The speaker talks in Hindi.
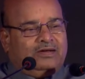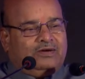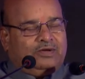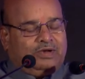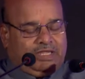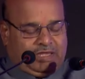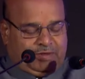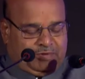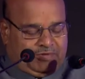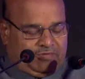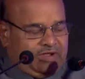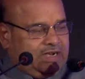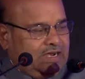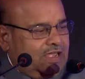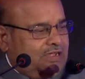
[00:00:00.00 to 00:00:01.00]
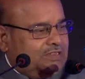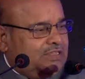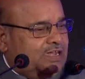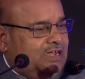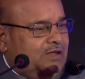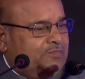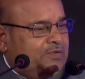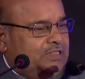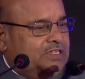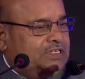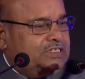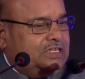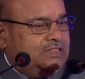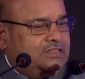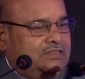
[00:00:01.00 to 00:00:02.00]
और ये भी विकलांगता का
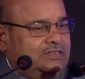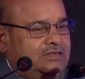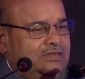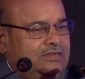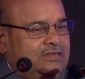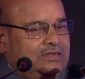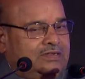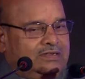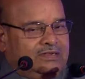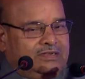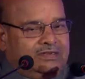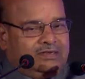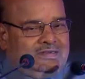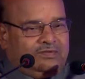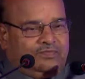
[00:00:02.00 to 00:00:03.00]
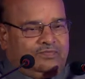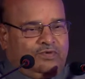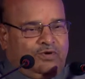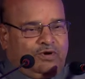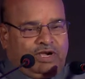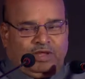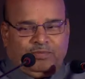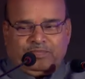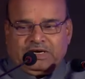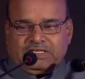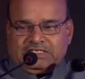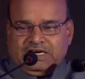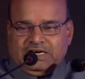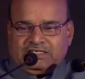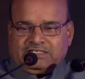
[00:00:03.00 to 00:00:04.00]
प्रतिशत 40
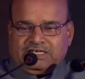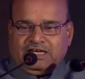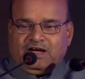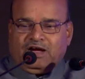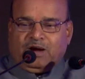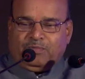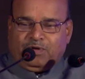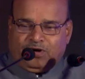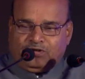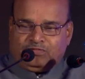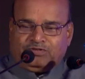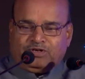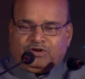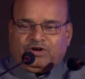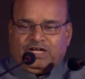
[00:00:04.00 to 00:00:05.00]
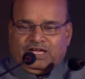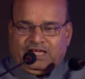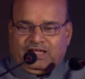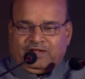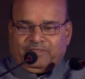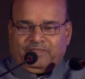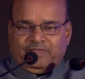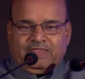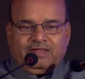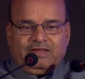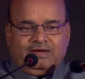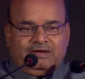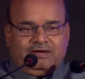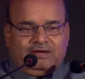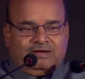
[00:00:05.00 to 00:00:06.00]
परसेंट से अबोव जो है
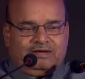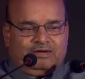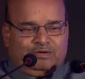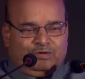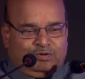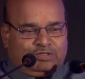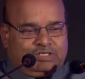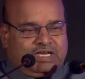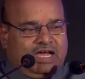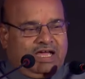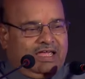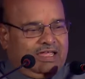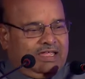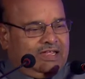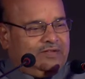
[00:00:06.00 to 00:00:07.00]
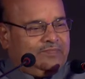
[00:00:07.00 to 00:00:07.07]
उसका है